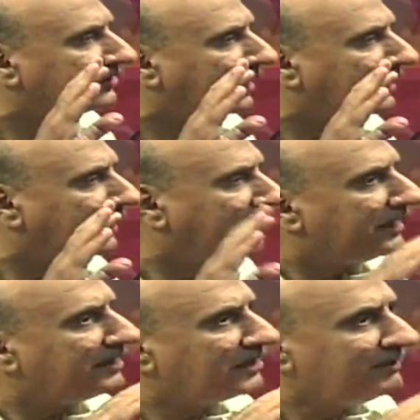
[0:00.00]
है
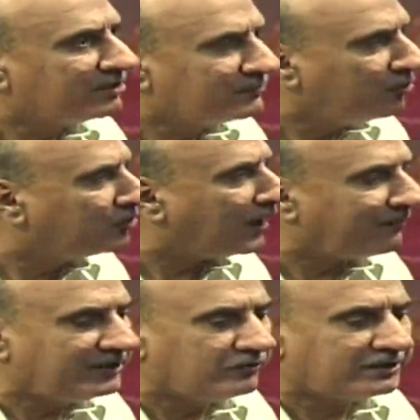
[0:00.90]
इतनी मजबूत
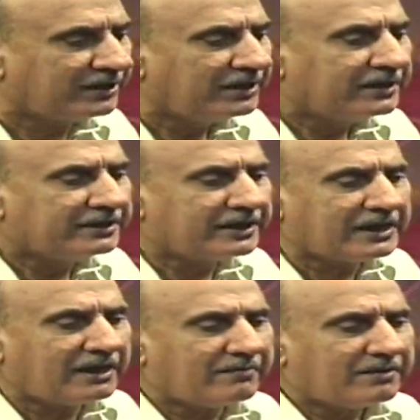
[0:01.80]
लाबी है उनकी हम्म।
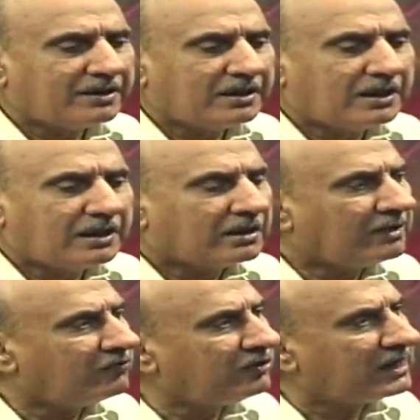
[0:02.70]

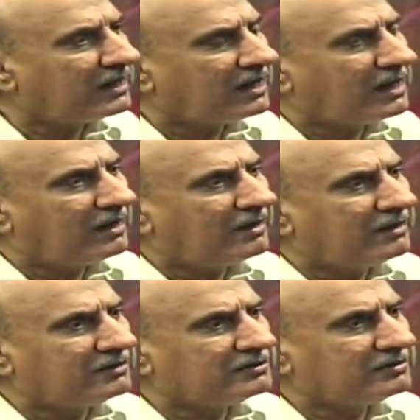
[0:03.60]
देखें उनका
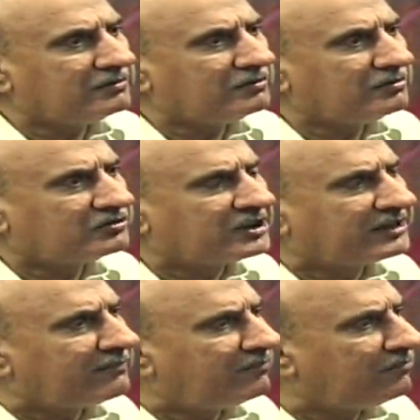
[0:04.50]

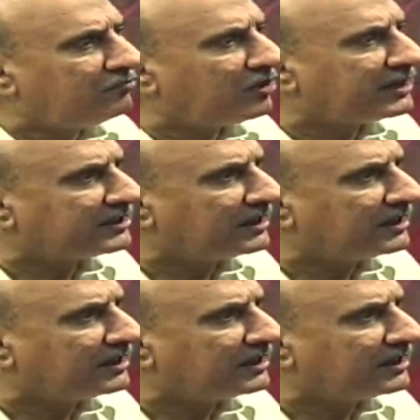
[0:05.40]
सदर उन्होंने कत्ल